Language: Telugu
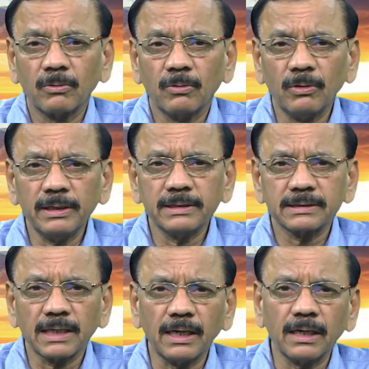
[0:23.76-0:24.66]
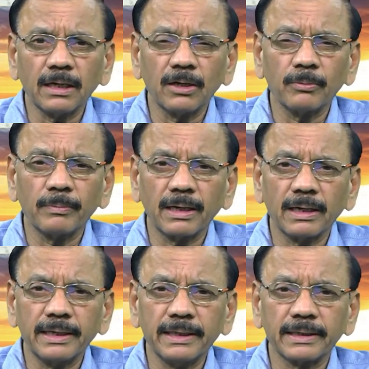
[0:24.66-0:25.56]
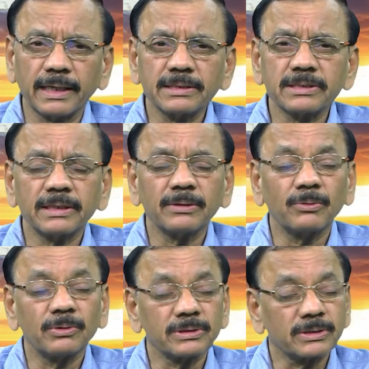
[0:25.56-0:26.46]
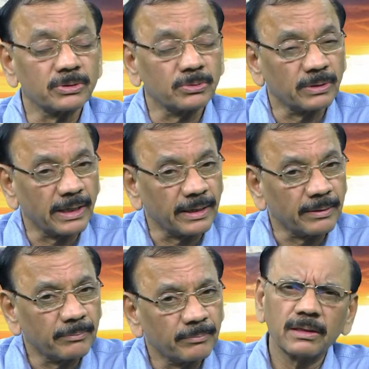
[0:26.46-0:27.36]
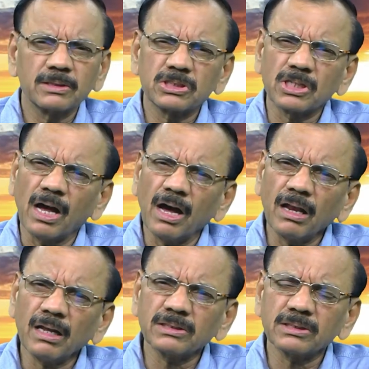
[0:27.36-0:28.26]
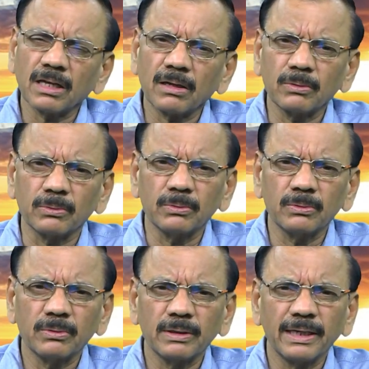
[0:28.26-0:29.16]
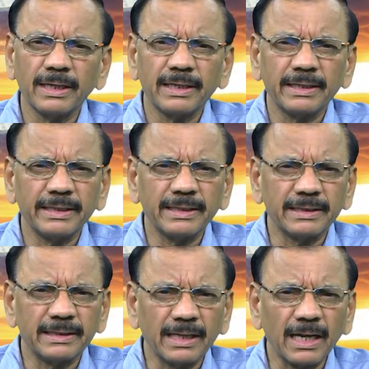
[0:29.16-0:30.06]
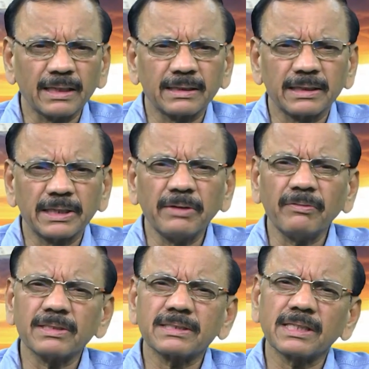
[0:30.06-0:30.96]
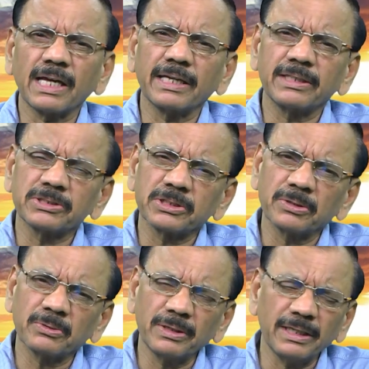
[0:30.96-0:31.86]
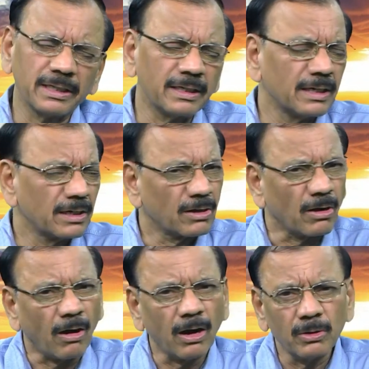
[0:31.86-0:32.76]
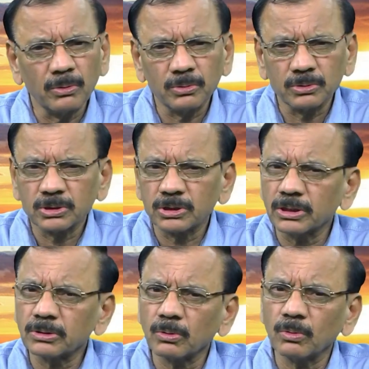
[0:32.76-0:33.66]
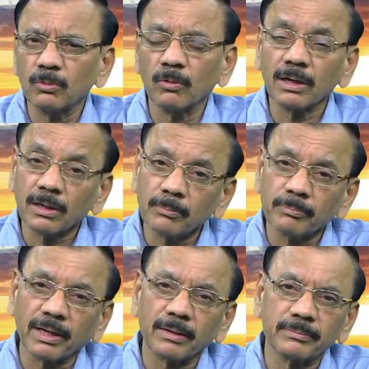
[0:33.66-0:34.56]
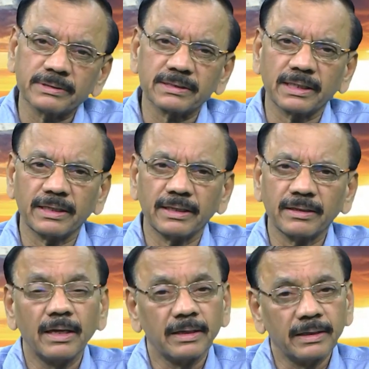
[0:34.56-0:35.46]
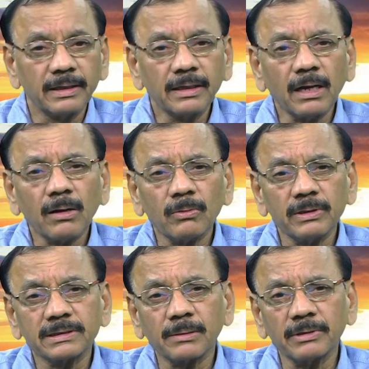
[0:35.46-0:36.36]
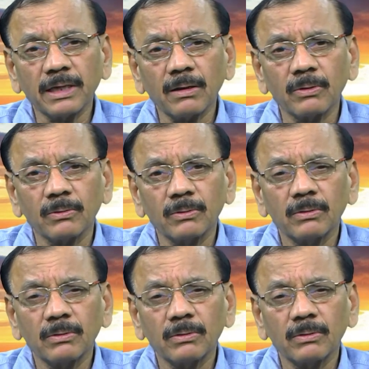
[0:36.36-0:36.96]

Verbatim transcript: కొన్ని సంఘటనలు మనల్ని టెన్షన్కి గురి చేస్తుంటాయి చాలాసార్లు ఈ దడ తీవ్ర స్థాయికి చేరుకొని కాళ్ళు చేతులు వణకడం ప్రారంభిస్తాయి ఇంకా కొన్ని సమయాల్లో